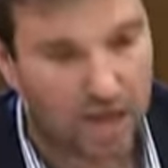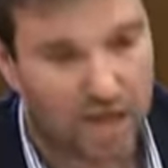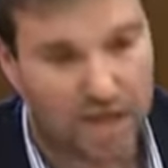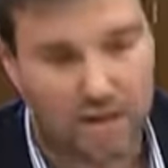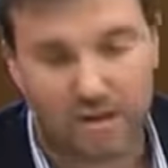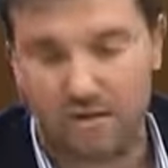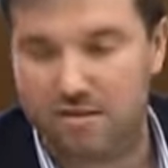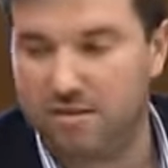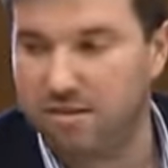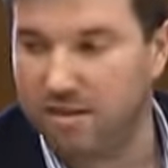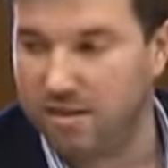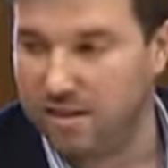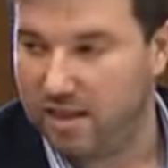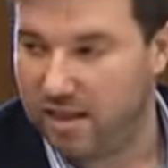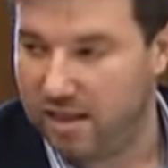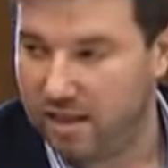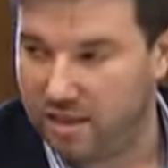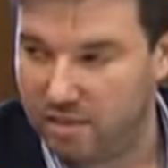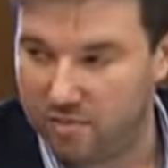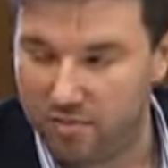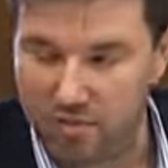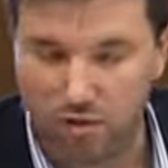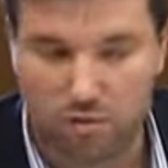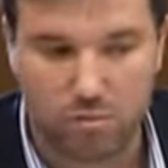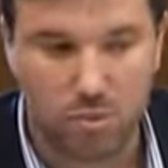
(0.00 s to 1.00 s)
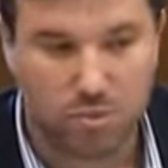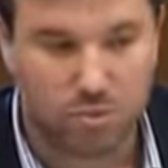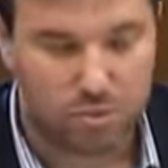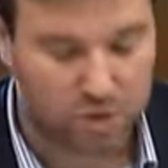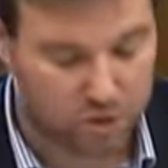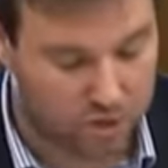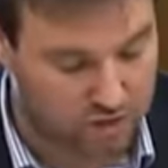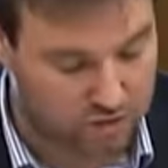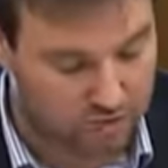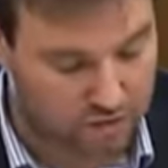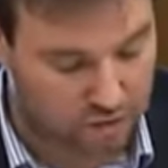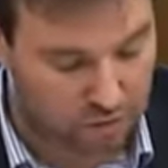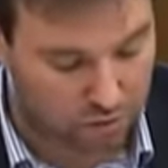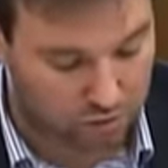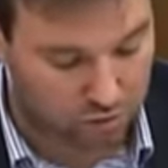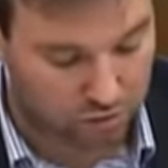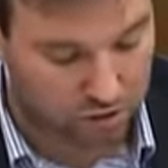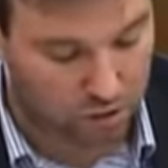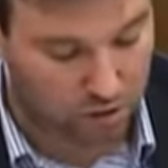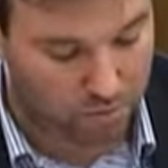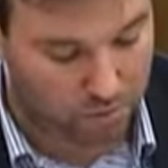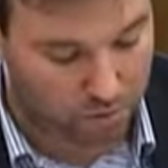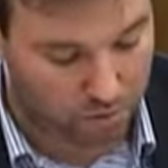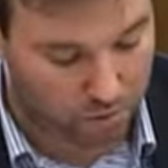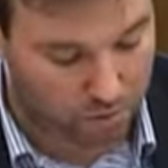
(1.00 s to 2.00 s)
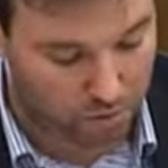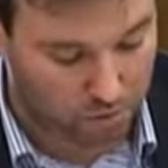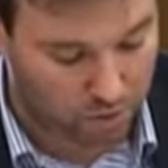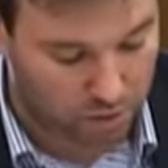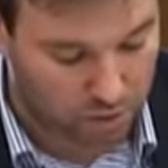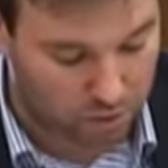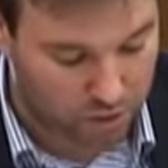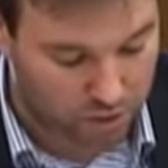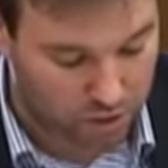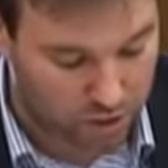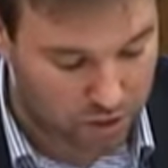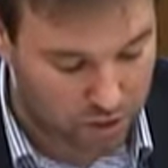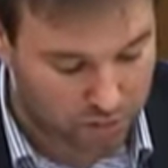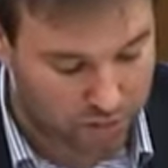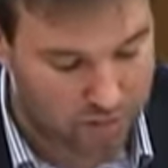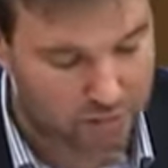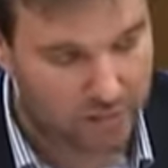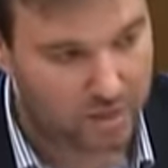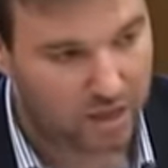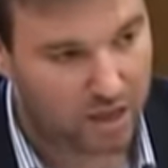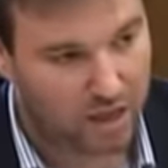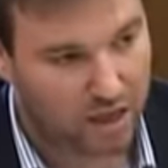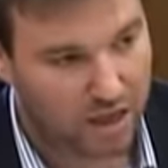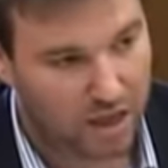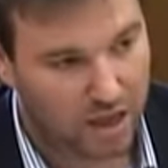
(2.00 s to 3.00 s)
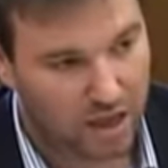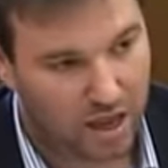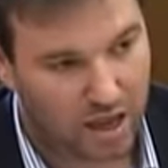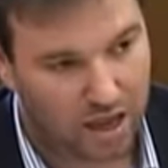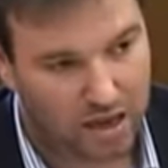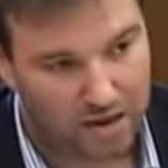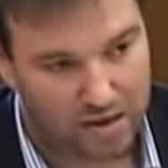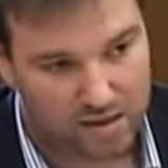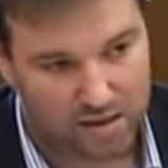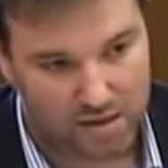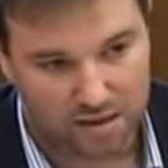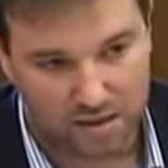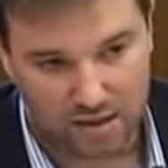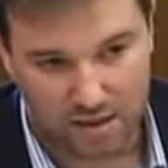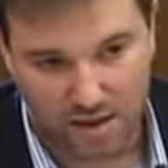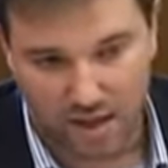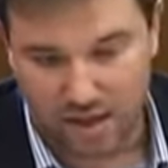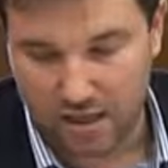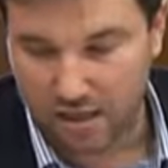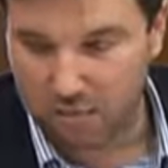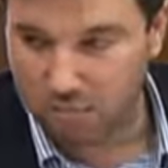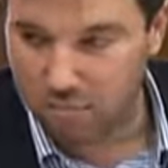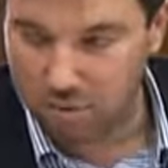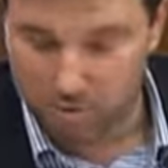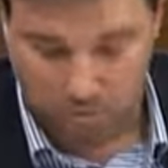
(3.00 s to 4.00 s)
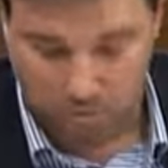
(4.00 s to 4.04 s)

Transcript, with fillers: A necessidade de haver uma prestação social para o cuidador, a necessidade de